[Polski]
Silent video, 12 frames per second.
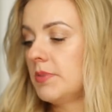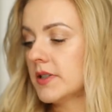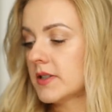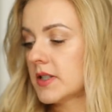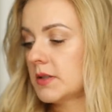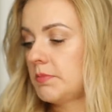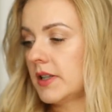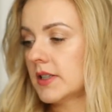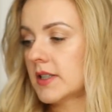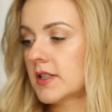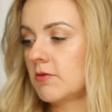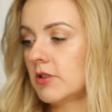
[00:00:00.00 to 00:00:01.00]
bez
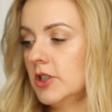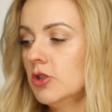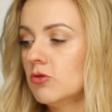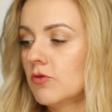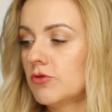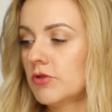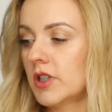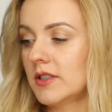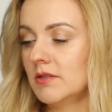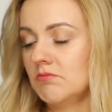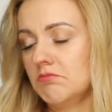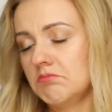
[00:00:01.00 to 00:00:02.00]
zbędnych składników, których
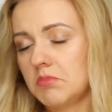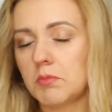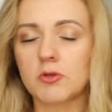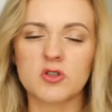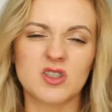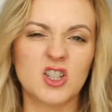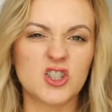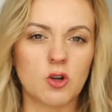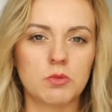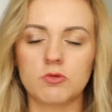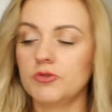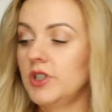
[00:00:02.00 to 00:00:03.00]
po prostu
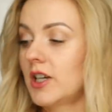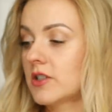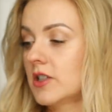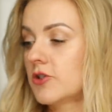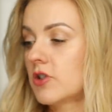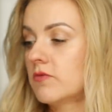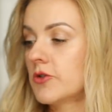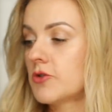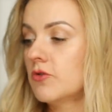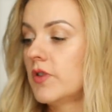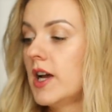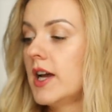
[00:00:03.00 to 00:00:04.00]
należałoby unikać na naszych
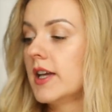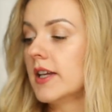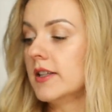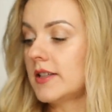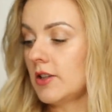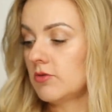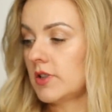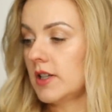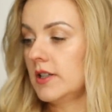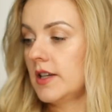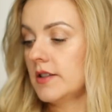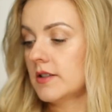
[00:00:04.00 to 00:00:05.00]
włosów. I ta
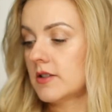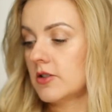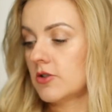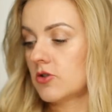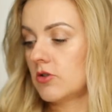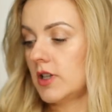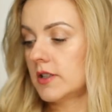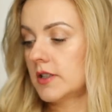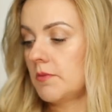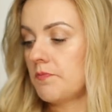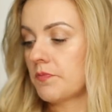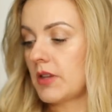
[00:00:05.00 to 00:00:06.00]
tutaj jest z
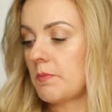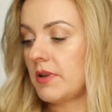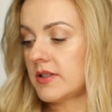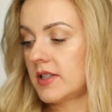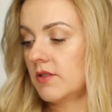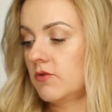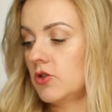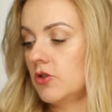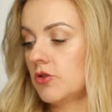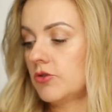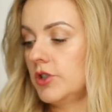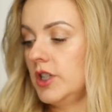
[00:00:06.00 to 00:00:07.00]
dodatkiem pestek
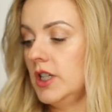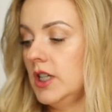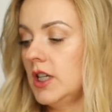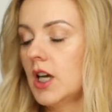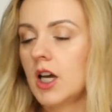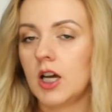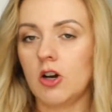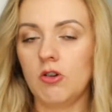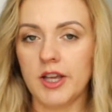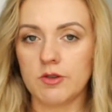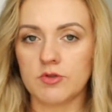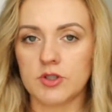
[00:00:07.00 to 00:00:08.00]
winogron i
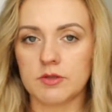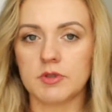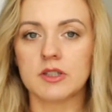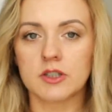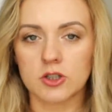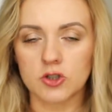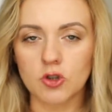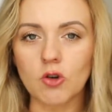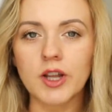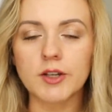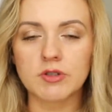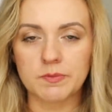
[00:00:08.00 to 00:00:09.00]
oleju z, e, z
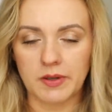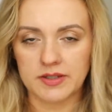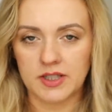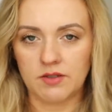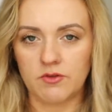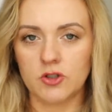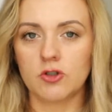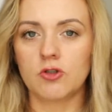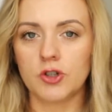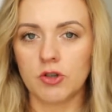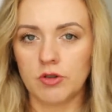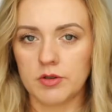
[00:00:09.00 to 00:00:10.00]
oleju z pestek
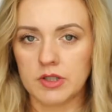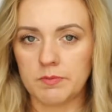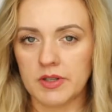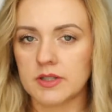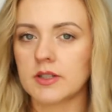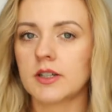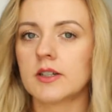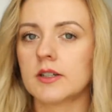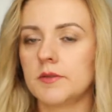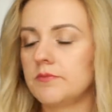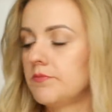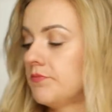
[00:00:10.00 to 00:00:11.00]
winogron i oleju z pestek...
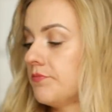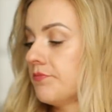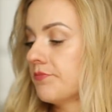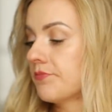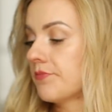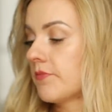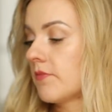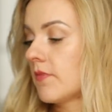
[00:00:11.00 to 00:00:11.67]
Um,